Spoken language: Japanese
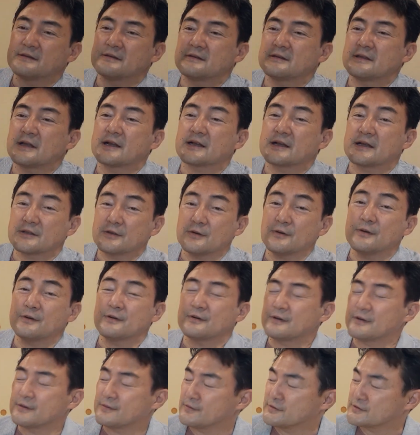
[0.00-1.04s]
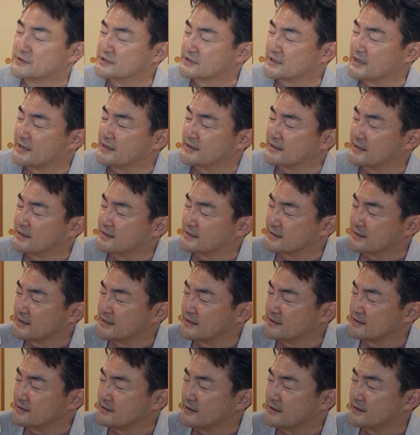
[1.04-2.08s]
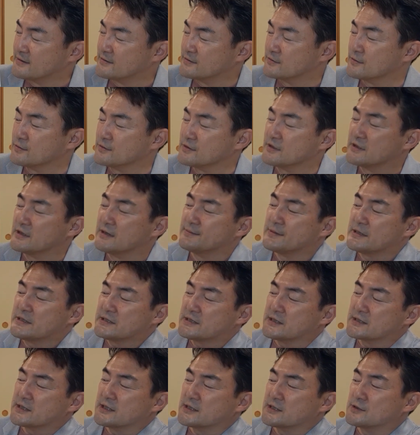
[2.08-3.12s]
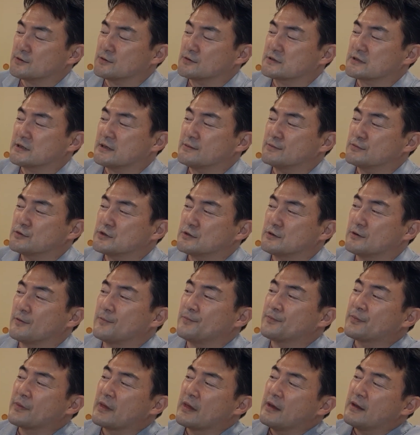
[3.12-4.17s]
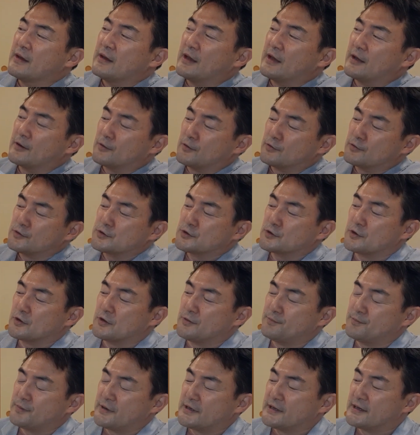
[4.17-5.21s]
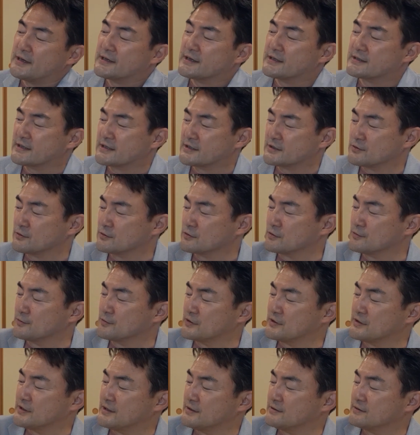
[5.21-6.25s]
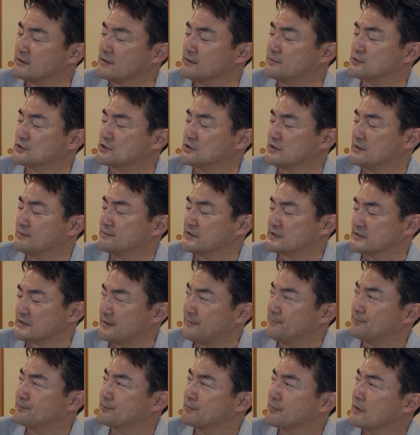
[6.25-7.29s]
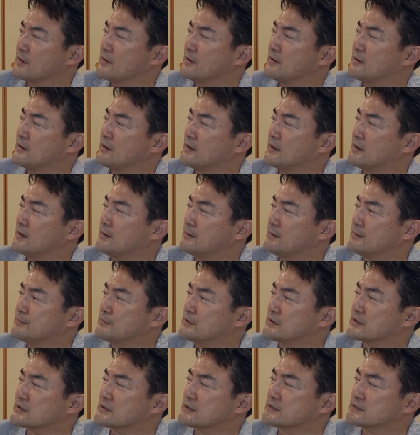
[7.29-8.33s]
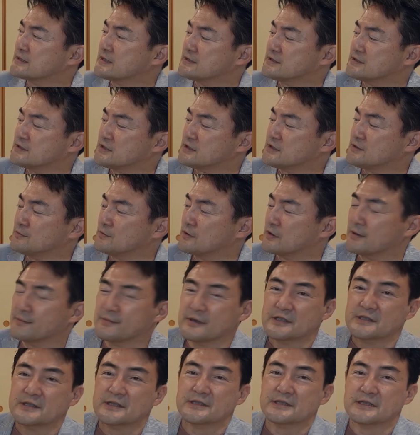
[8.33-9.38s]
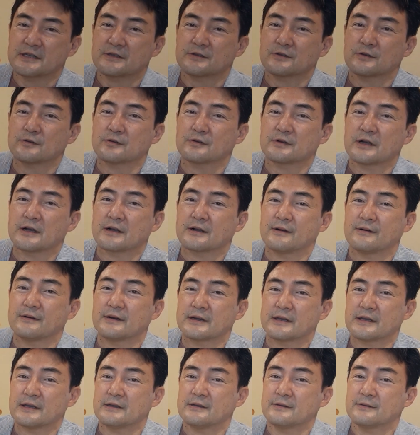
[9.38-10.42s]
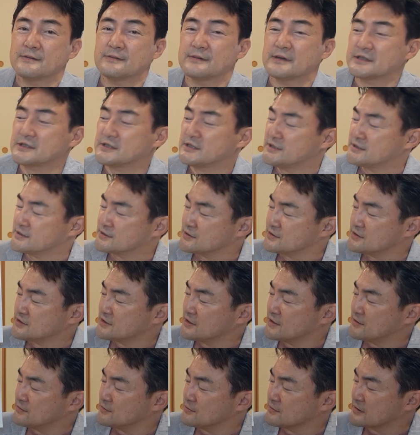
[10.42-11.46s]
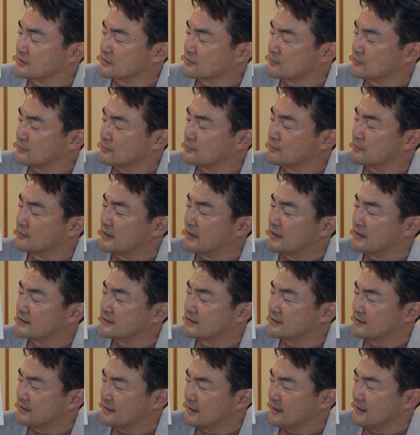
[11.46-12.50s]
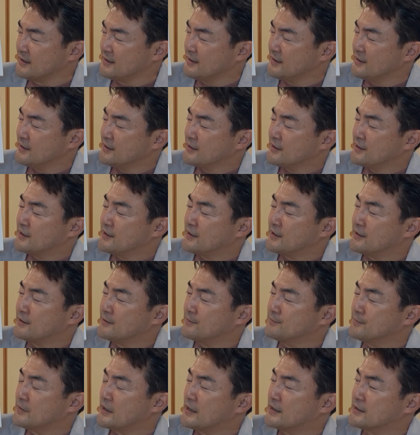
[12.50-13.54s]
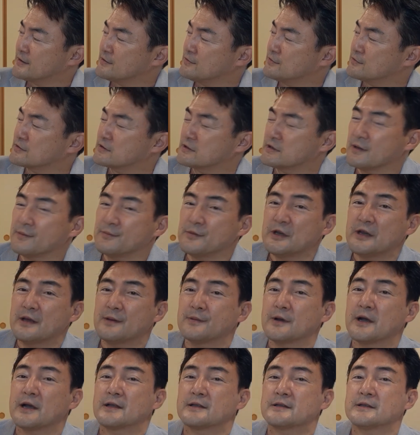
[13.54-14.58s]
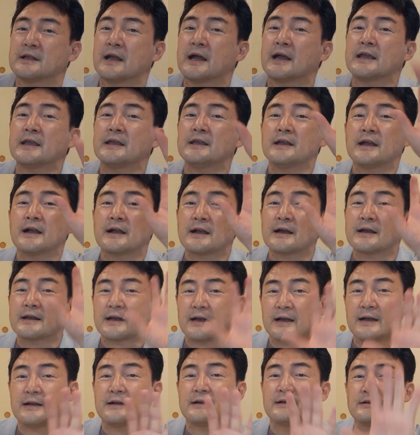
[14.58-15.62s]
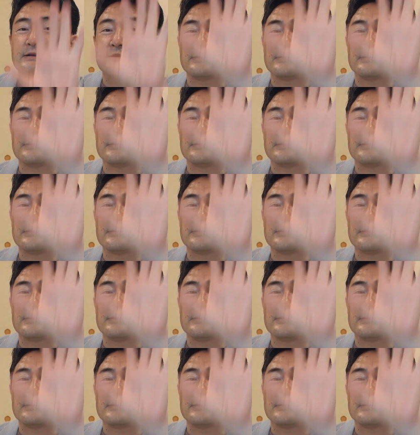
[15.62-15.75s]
なんかと近い関係になり特に山下達郎さんはむしろこの人を引っ張り上げた人とも言えるかもしれません。えー、村田さん自身も山下さんとの関わりは浸水しているようなところがあって、えー、まあ言ってみればナイアガラ